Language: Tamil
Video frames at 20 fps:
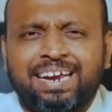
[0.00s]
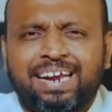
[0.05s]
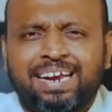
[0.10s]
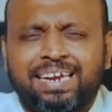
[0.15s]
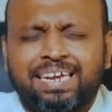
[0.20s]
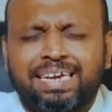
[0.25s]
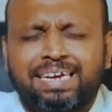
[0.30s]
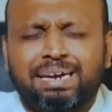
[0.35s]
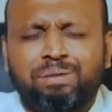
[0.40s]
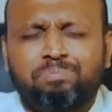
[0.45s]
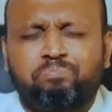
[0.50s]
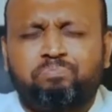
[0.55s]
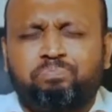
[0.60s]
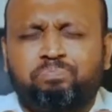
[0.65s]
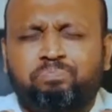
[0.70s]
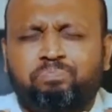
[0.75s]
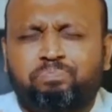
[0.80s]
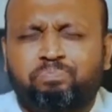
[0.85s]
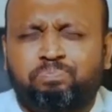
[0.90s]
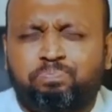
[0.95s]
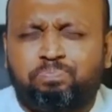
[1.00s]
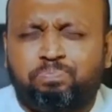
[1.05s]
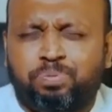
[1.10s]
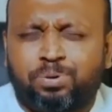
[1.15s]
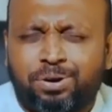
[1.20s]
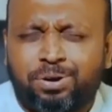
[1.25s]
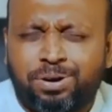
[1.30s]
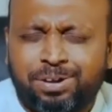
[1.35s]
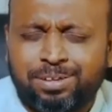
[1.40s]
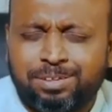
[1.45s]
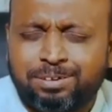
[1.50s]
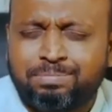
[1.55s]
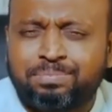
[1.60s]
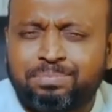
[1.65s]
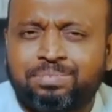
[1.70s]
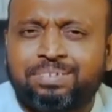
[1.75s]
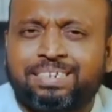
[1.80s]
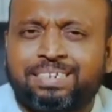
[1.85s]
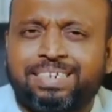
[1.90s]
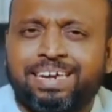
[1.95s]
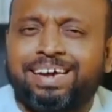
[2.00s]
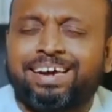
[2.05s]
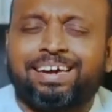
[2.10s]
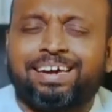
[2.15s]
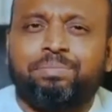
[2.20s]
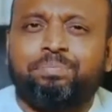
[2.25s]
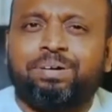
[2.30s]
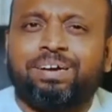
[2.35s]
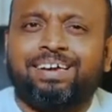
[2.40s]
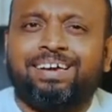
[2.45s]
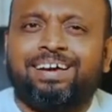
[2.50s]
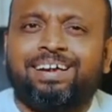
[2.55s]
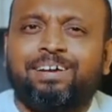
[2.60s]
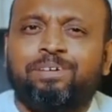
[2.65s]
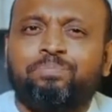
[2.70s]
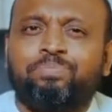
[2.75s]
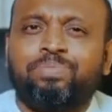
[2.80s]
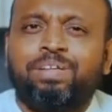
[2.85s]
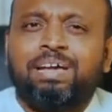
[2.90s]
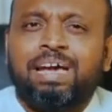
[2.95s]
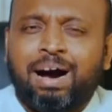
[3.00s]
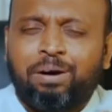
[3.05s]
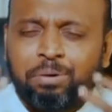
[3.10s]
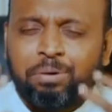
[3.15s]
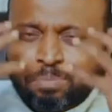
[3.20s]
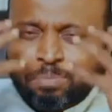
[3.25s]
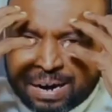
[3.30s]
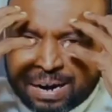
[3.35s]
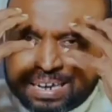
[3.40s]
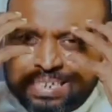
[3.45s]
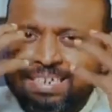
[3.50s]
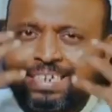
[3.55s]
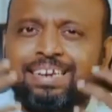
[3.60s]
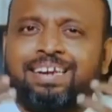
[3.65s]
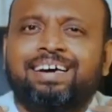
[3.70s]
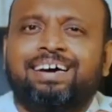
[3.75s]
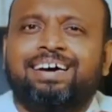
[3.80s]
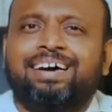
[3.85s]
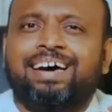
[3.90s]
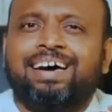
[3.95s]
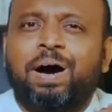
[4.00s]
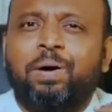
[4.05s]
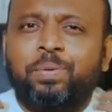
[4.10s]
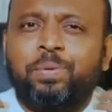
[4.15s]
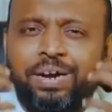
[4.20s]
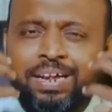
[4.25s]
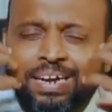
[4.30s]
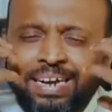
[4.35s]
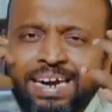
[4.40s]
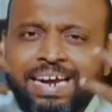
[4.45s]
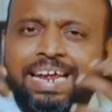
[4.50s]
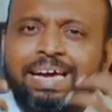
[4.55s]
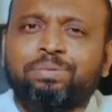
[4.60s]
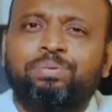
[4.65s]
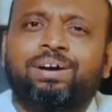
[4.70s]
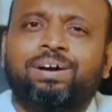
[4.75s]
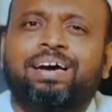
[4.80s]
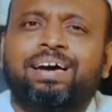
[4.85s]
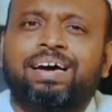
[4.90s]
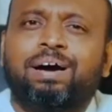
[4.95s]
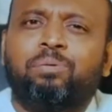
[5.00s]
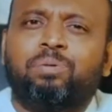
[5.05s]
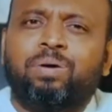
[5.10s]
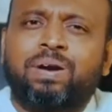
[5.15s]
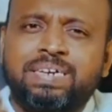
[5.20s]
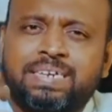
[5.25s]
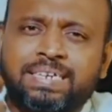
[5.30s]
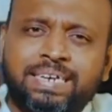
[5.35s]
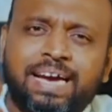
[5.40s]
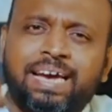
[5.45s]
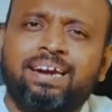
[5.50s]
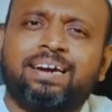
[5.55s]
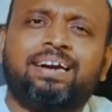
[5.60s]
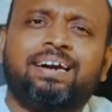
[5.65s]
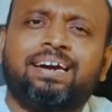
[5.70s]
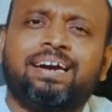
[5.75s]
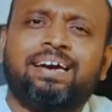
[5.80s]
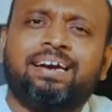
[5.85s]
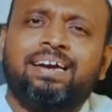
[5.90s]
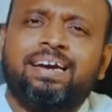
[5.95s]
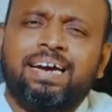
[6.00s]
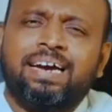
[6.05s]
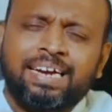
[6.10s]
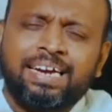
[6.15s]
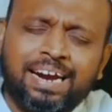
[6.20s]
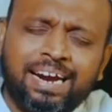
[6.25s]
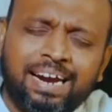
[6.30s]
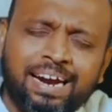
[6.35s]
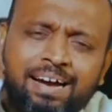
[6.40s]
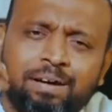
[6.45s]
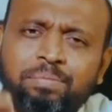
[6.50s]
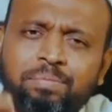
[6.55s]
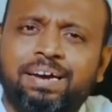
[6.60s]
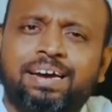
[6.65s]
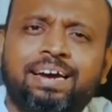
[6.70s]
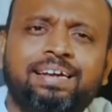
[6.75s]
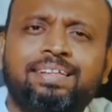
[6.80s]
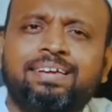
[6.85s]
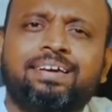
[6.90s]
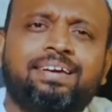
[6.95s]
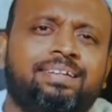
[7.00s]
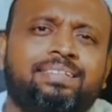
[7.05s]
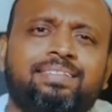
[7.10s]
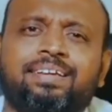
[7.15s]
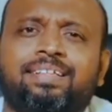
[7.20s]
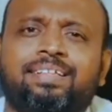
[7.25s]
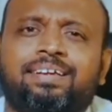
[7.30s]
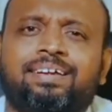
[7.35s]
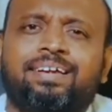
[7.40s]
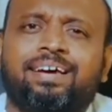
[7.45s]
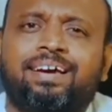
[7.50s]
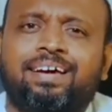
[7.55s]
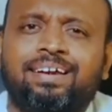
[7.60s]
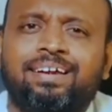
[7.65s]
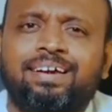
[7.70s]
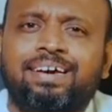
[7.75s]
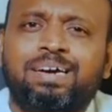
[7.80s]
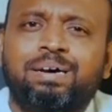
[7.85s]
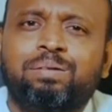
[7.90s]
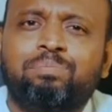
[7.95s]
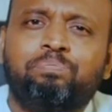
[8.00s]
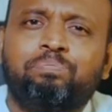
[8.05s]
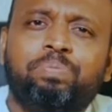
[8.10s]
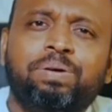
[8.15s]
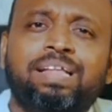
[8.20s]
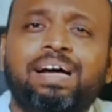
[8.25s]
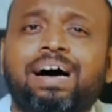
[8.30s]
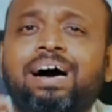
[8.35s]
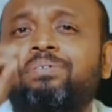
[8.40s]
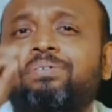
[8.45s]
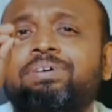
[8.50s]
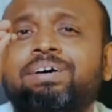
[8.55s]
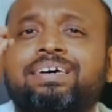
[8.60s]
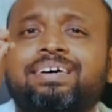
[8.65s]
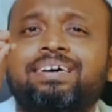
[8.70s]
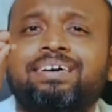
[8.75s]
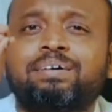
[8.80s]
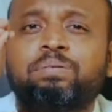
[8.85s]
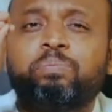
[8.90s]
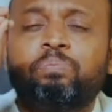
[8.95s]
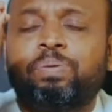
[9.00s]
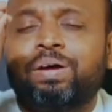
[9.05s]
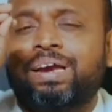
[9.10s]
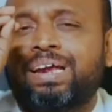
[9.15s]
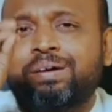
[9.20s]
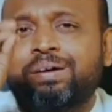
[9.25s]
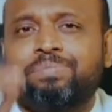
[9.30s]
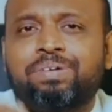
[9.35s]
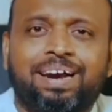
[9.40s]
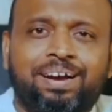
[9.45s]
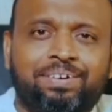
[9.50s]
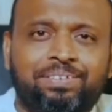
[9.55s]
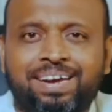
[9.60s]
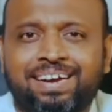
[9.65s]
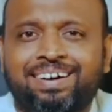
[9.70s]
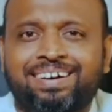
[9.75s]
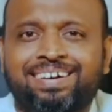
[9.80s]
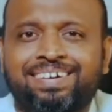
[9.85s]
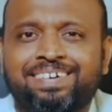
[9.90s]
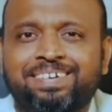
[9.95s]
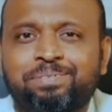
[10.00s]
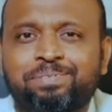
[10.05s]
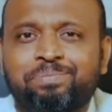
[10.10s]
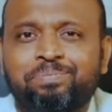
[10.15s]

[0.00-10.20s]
நான் எப்பொழுதும் செய்கிறபடியால் அவர் மனசில் அவருடைய நினைவில் அவருடைய செயல்களில் எல்லாமே எது இருந்தது என்றால் பிதாவுக்கு பிரியமானவைகள்